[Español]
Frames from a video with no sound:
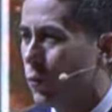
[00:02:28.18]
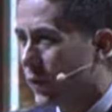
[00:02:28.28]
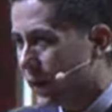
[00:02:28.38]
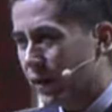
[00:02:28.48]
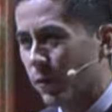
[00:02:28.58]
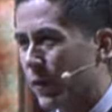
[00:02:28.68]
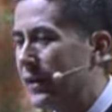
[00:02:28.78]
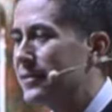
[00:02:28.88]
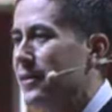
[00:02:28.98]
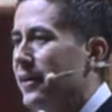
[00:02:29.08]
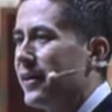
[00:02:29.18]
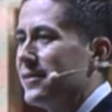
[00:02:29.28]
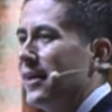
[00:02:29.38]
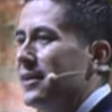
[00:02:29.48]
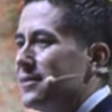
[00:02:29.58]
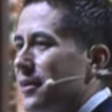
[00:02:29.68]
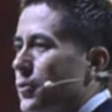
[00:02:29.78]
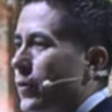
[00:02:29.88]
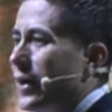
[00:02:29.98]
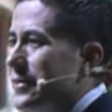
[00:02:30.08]
que recorriste, que saliste de
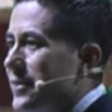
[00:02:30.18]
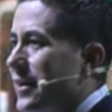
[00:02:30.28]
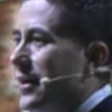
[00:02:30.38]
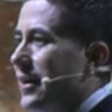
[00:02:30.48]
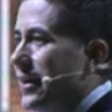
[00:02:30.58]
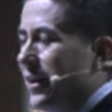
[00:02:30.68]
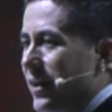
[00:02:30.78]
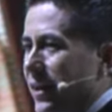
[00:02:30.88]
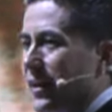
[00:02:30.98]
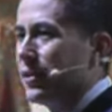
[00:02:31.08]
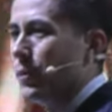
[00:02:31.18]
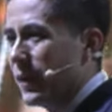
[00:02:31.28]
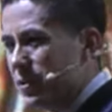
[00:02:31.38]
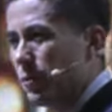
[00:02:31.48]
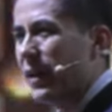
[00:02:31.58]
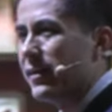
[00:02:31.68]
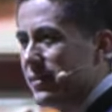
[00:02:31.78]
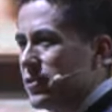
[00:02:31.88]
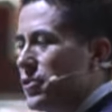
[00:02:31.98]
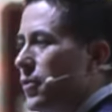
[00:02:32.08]
tu casa, que tomaste una
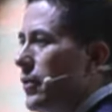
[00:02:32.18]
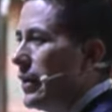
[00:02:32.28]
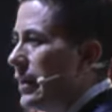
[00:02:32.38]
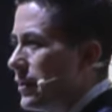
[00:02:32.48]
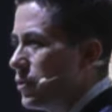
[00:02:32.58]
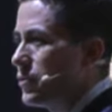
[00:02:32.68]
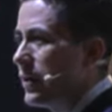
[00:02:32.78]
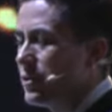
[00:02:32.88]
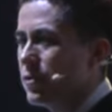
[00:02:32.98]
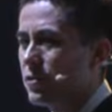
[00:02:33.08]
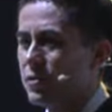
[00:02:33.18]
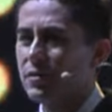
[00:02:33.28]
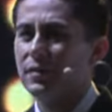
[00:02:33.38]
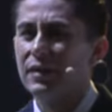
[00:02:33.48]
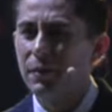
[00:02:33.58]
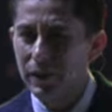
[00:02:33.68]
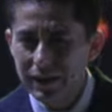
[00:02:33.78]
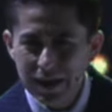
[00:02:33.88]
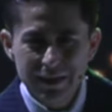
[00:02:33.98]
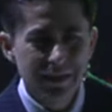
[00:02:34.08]
decisión, y eso, eso es de
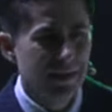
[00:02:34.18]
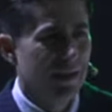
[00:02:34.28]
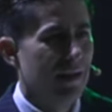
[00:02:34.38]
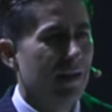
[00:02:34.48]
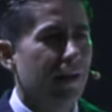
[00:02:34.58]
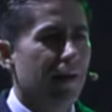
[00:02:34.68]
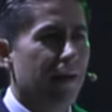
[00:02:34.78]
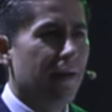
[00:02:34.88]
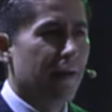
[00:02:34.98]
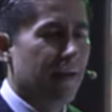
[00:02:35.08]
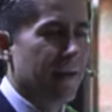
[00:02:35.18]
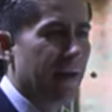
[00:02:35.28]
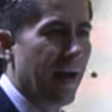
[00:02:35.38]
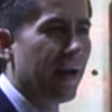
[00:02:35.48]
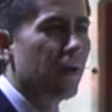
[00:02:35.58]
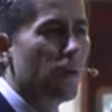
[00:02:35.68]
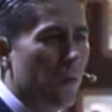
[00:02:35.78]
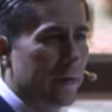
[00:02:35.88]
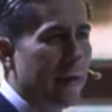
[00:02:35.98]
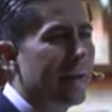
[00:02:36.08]
verdad
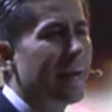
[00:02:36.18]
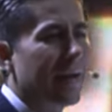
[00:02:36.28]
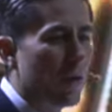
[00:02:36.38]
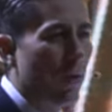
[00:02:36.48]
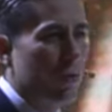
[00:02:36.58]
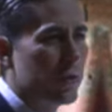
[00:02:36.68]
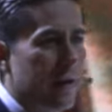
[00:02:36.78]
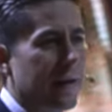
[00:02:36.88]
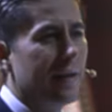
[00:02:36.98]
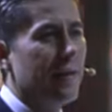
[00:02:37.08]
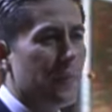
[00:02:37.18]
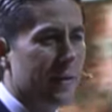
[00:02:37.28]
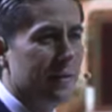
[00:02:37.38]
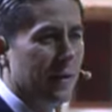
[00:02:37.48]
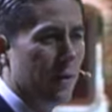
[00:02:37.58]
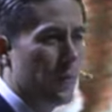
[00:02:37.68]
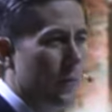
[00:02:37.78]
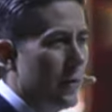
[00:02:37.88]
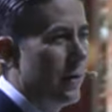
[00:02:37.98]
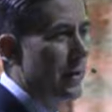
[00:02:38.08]
algo que hay que reconocer grandemente, ¿no?
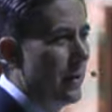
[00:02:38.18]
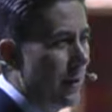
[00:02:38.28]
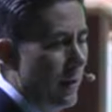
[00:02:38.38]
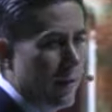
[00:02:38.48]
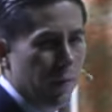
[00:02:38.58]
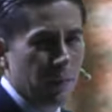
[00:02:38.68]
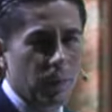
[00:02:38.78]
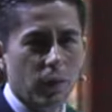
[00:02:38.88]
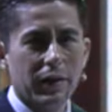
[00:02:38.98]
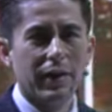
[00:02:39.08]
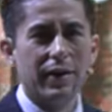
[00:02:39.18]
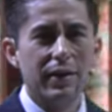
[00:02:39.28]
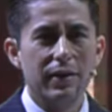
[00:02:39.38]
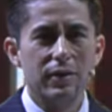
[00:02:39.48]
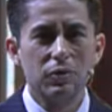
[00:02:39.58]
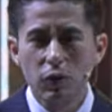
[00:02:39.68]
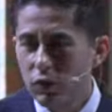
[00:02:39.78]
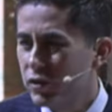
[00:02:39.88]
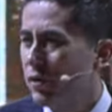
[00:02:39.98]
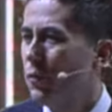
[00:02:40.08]
Porque todo
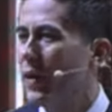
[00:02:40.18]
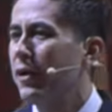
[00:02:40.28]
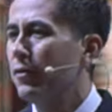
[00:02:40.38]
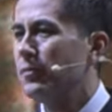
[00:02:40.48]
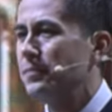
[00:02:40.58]
ser humano,